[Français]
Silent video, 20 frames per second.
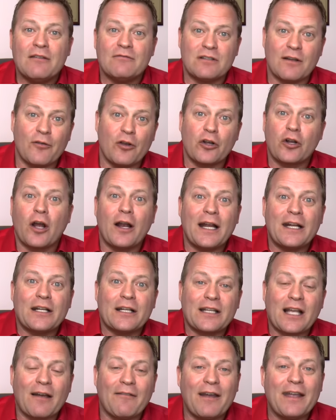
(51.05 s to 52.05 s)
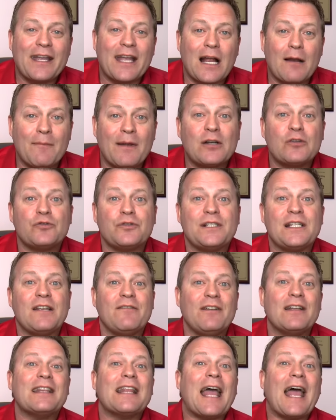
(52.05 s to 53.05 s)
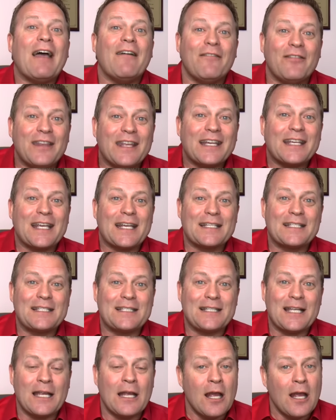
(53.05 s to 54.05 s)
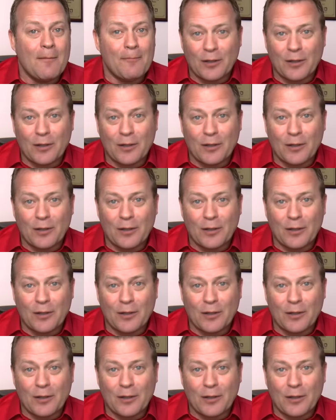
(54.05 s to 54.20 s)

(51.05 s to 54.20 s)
Vous avez un collègue de travail également, je vous invite à venir y assister.